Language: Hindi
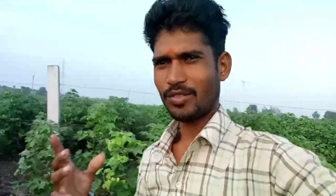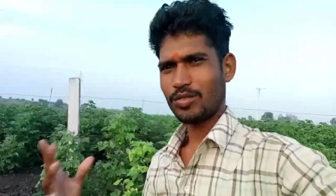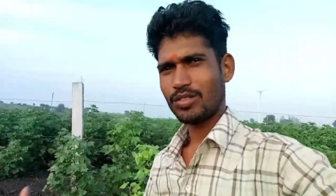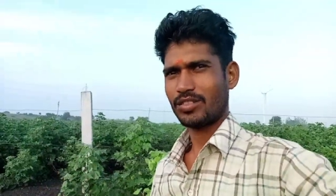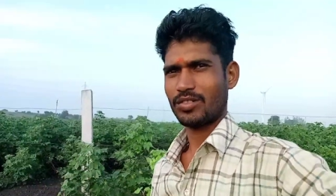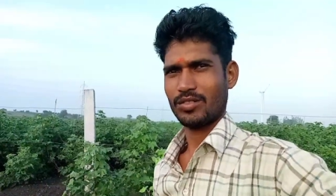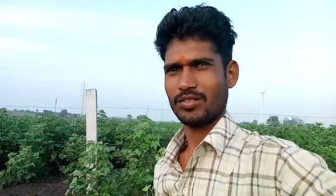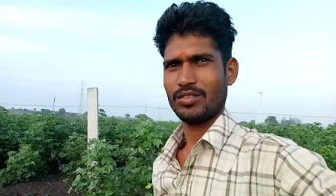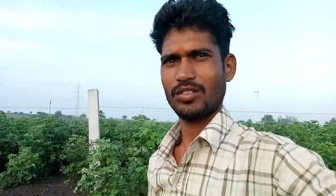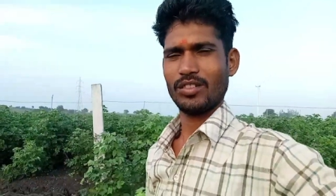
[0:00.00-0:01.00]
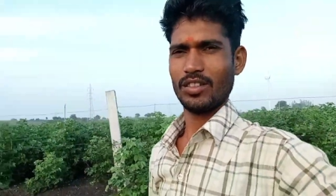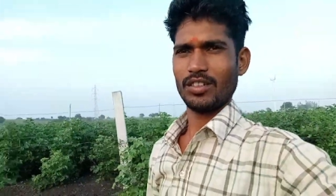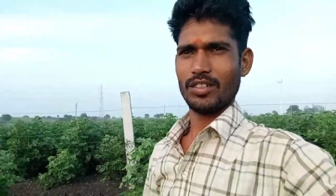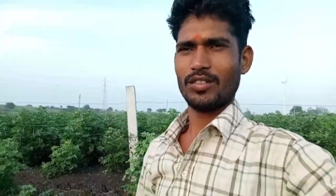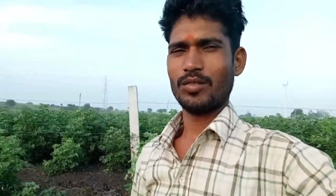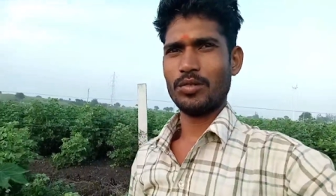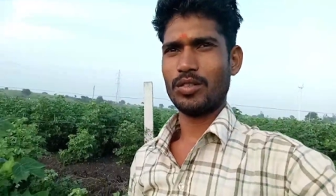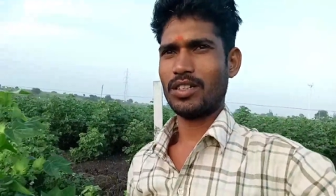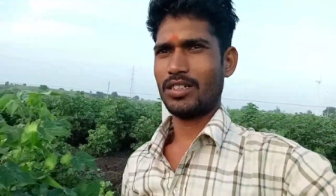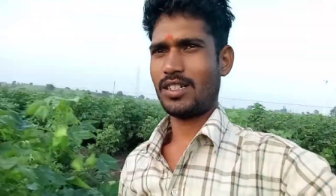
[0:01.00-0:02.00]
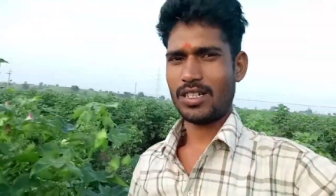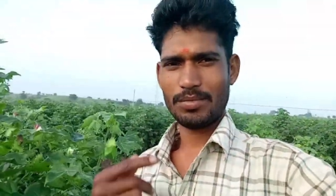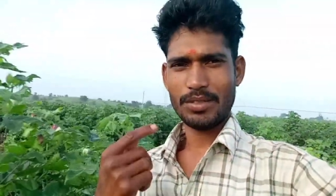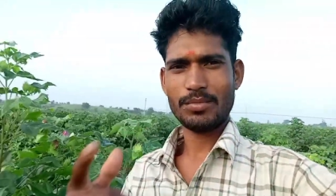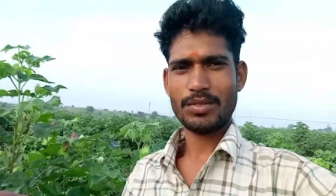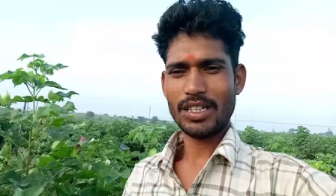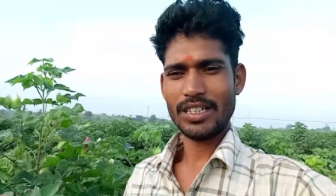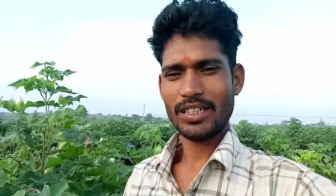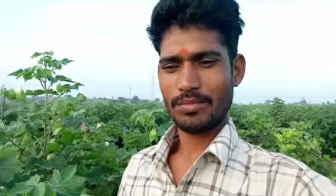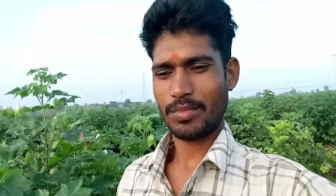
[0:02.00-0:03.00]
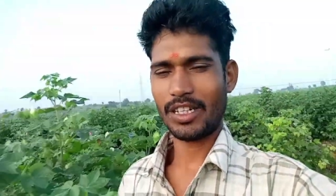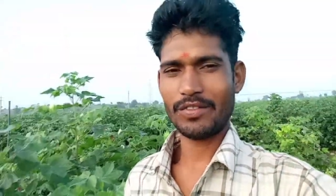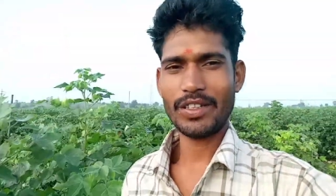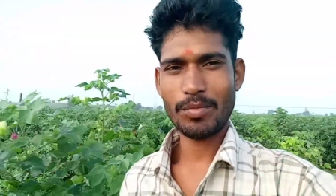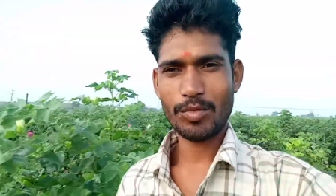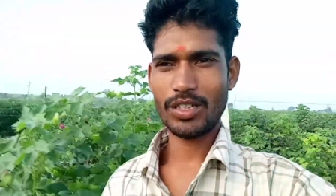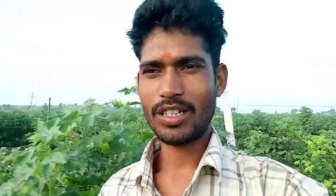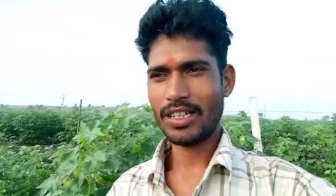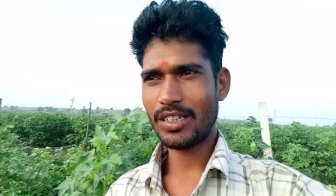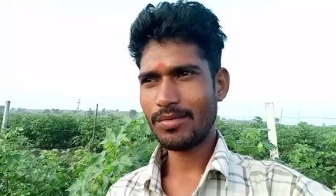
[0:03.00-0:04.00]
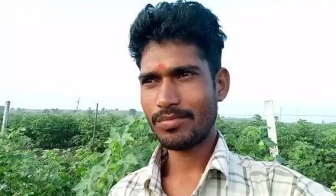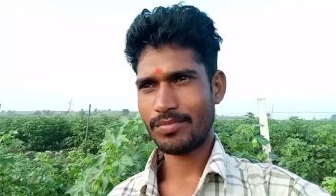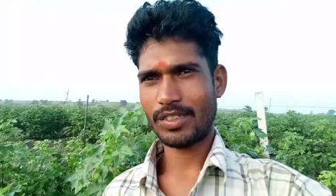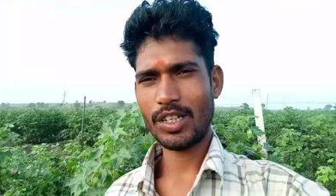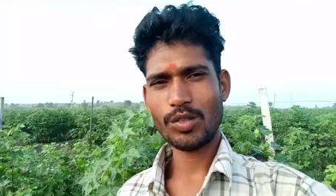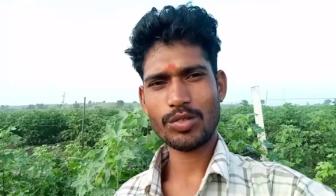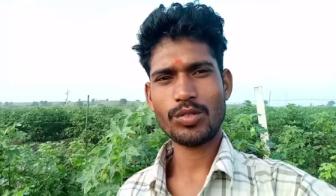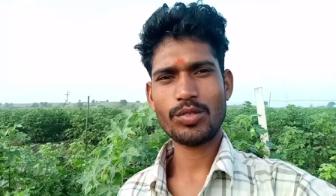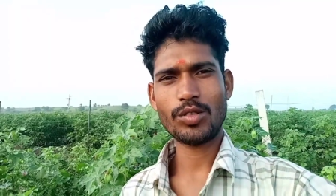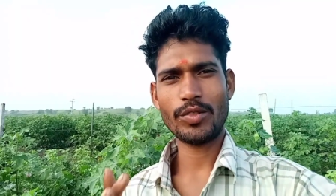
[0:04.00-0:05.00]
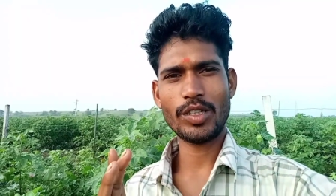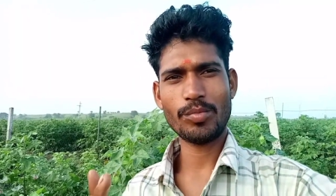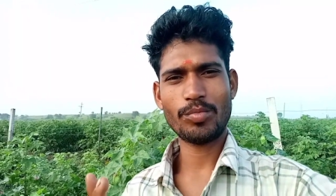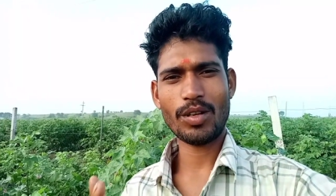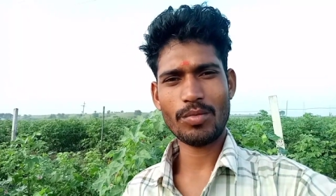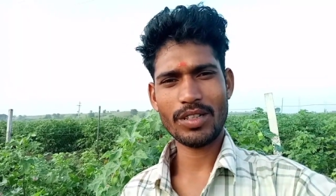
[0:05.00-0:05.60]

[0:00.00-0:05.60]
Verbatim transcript: है कुछ और आगे फिर हम चलेंगे पानी भी आपको दिखाएंगे हम है ना दोस्तों तो वीडियो में पूरा